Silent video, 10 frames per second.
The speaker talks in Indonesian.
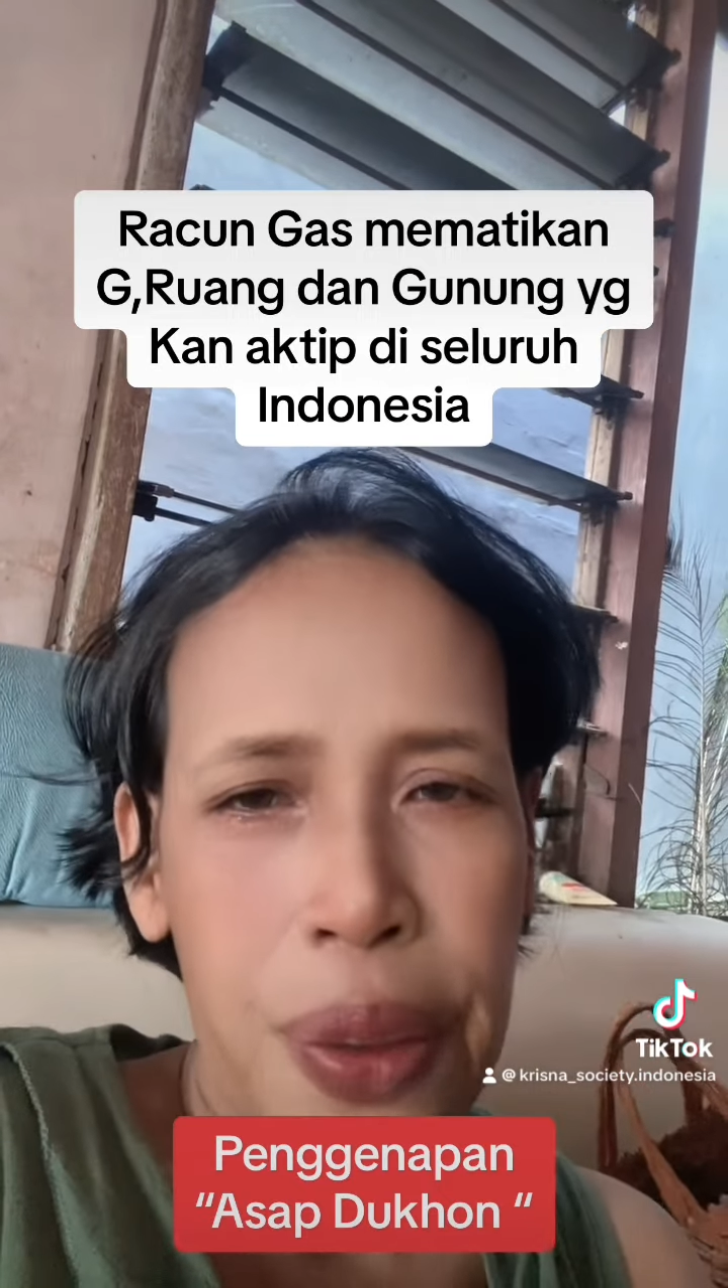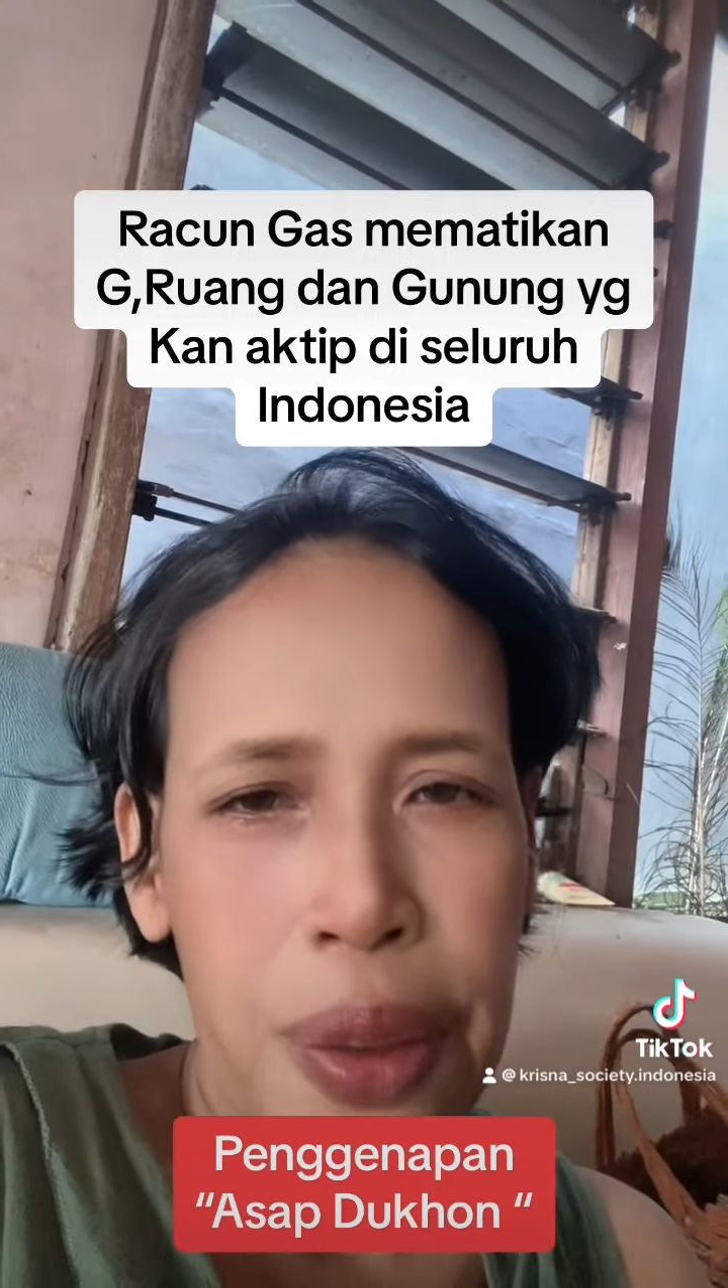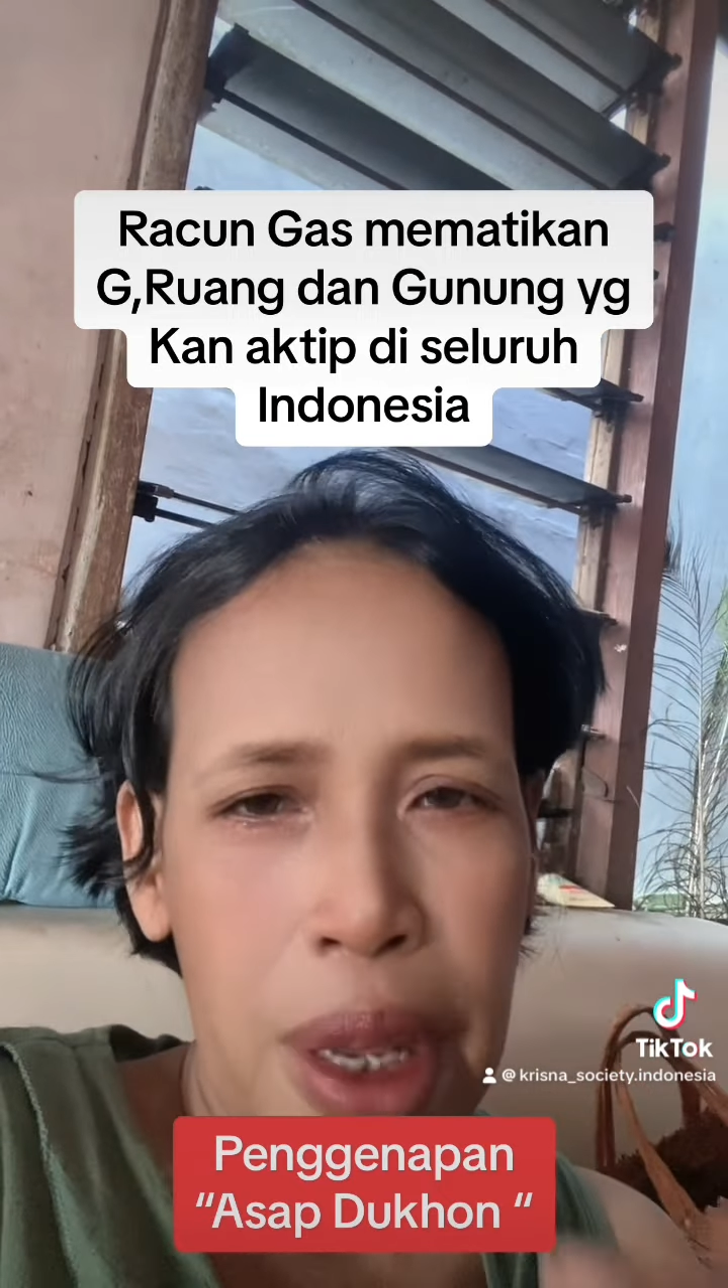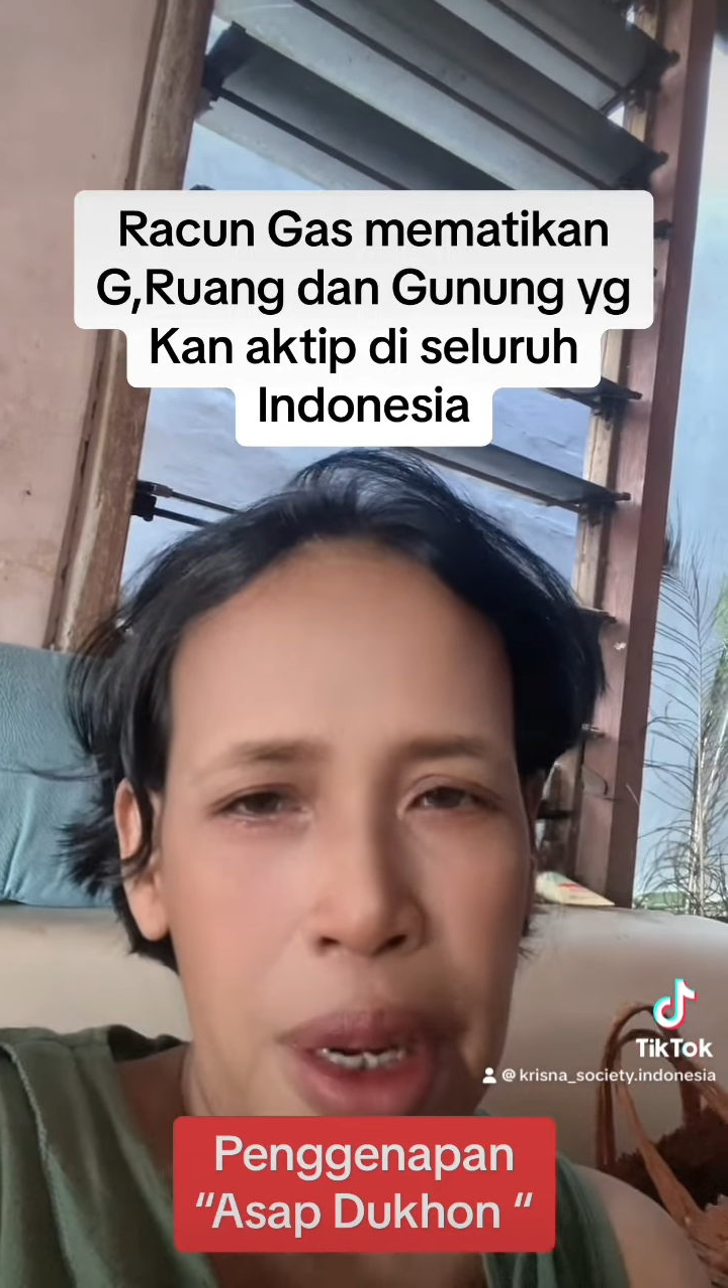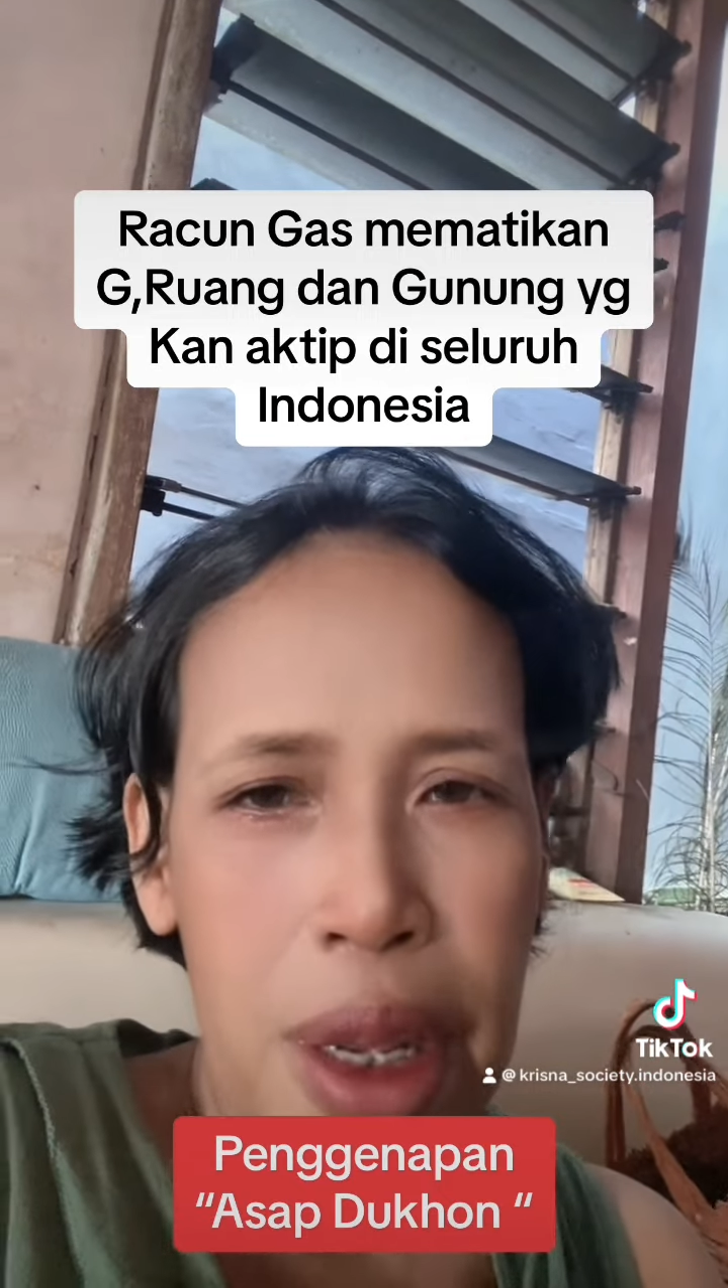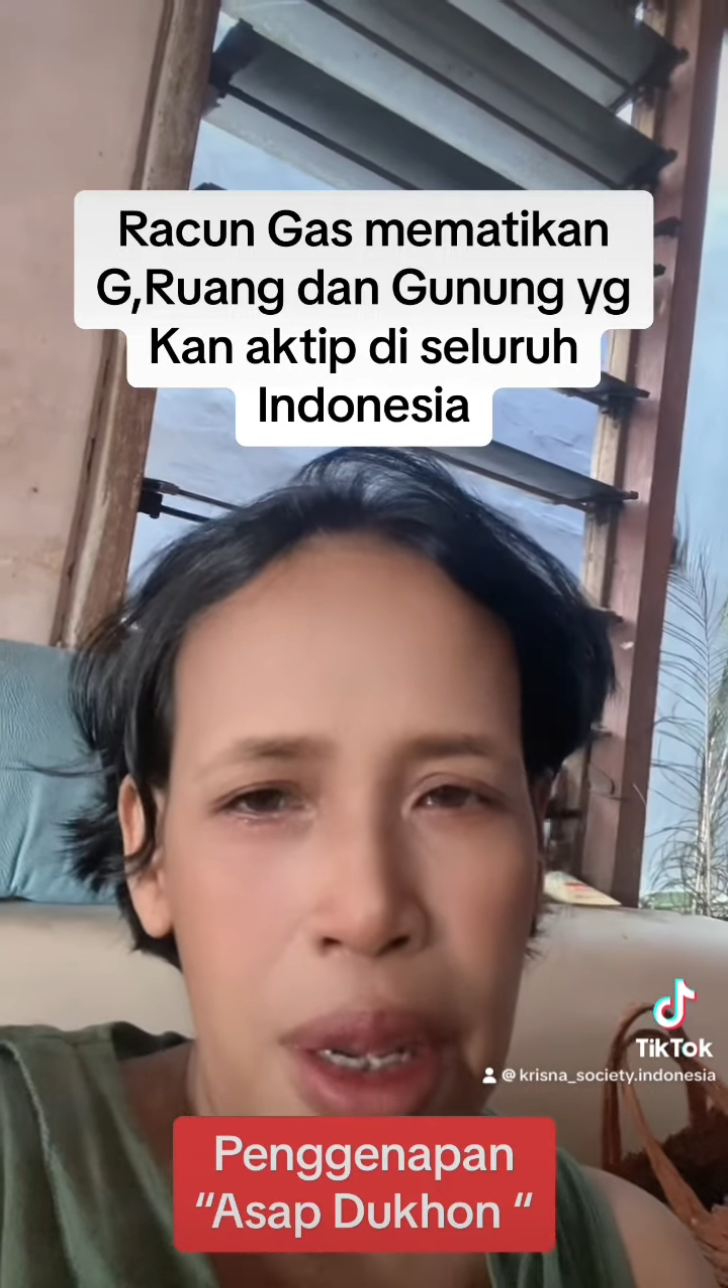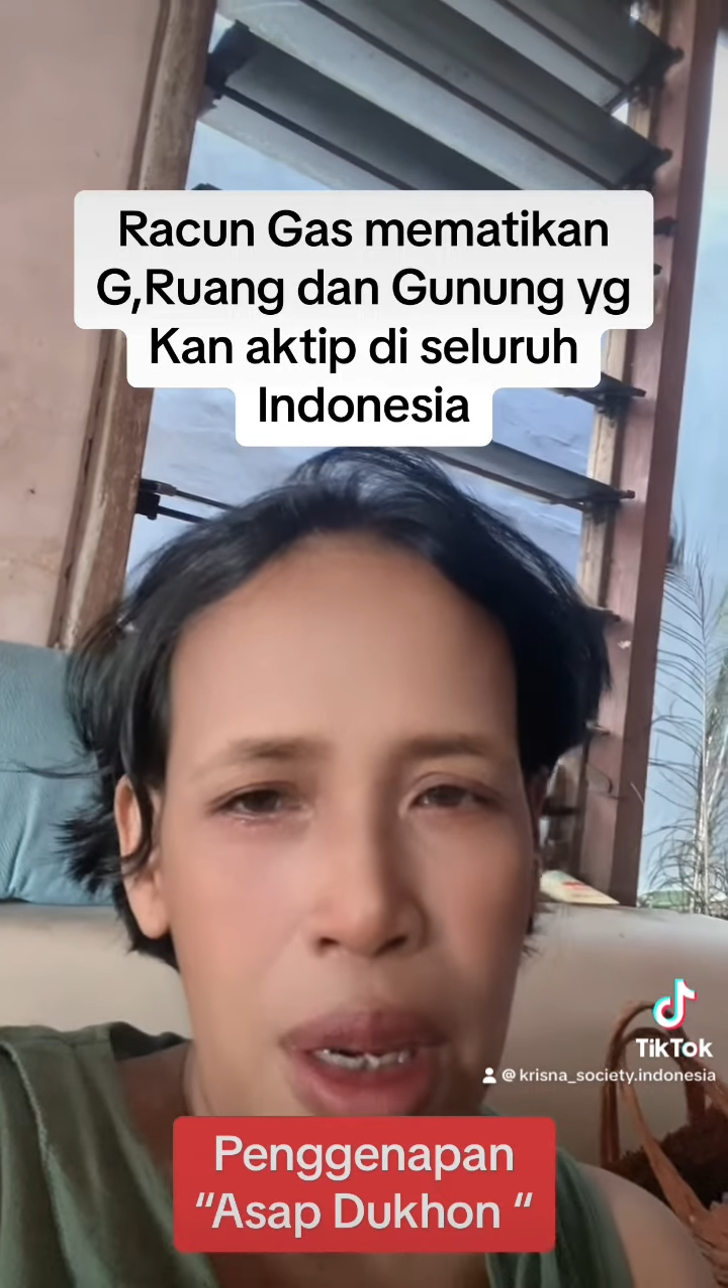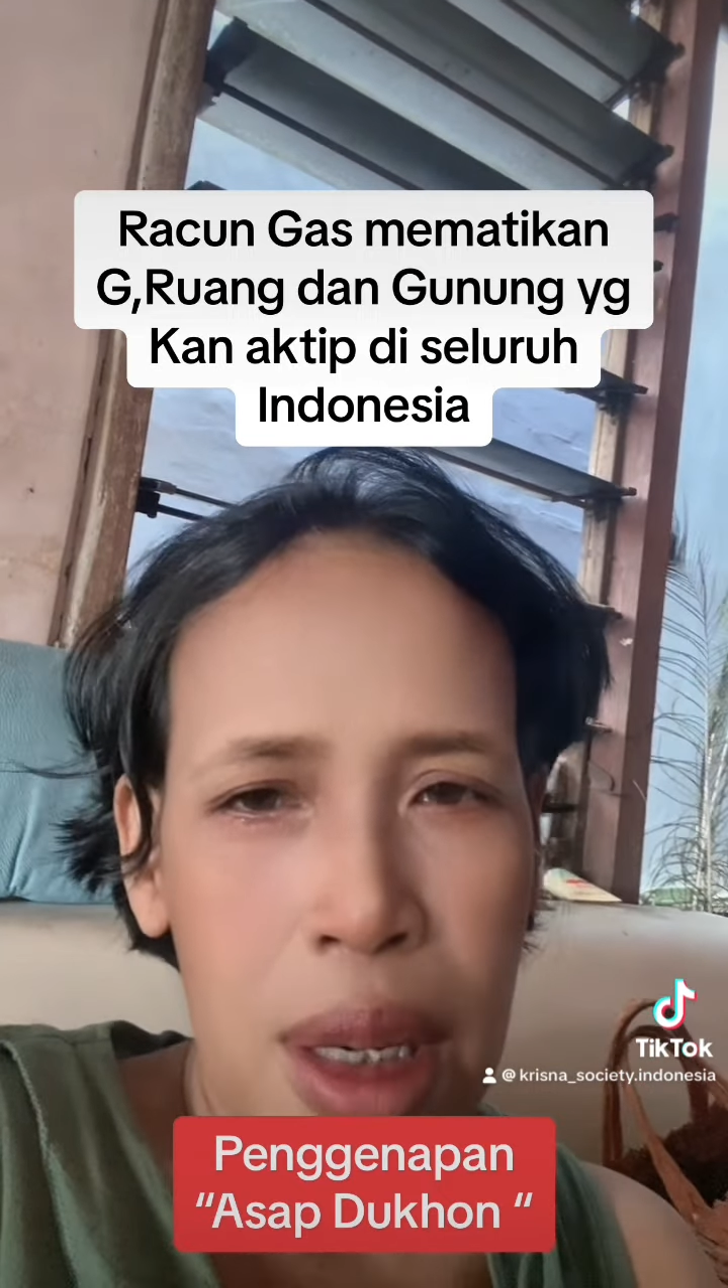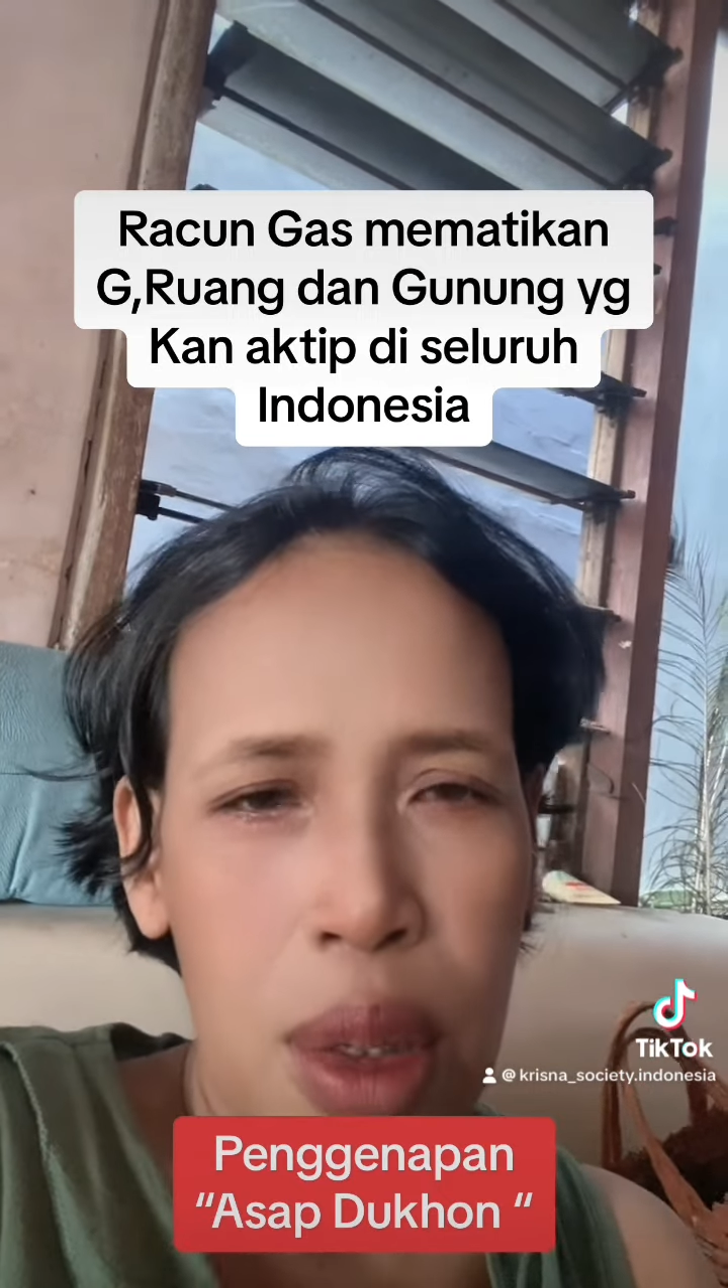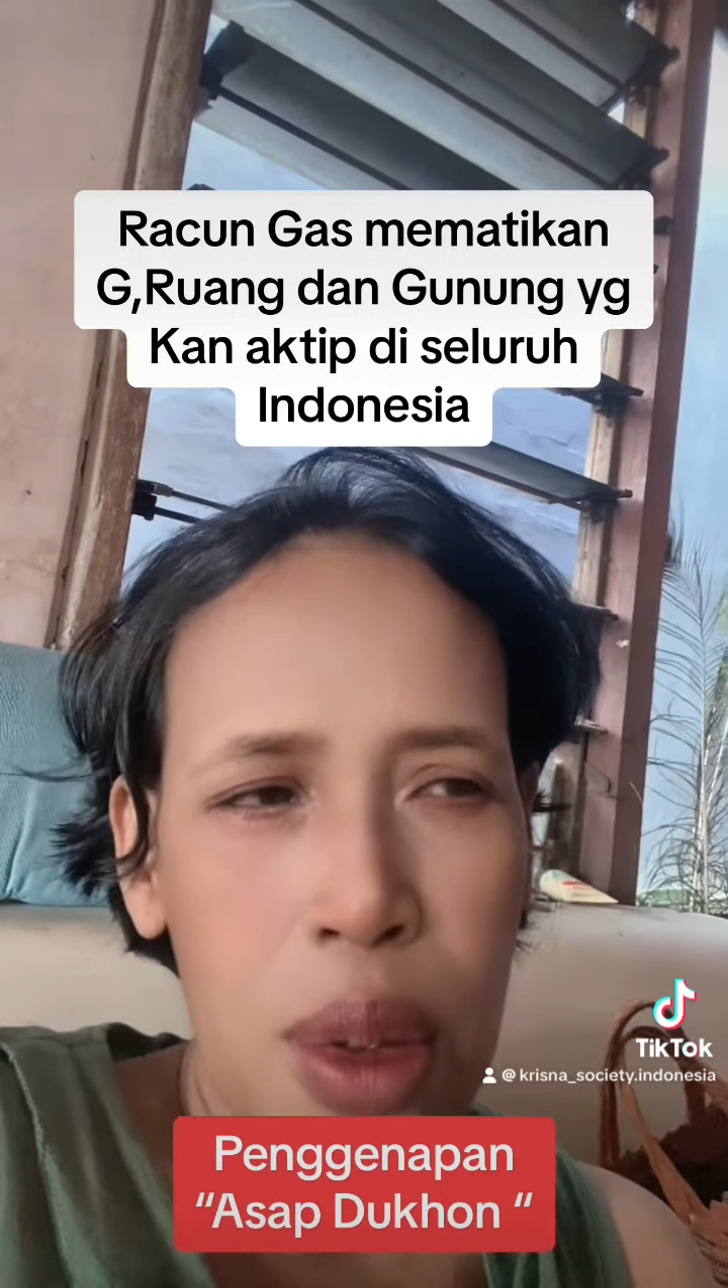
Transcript: Jadi eh,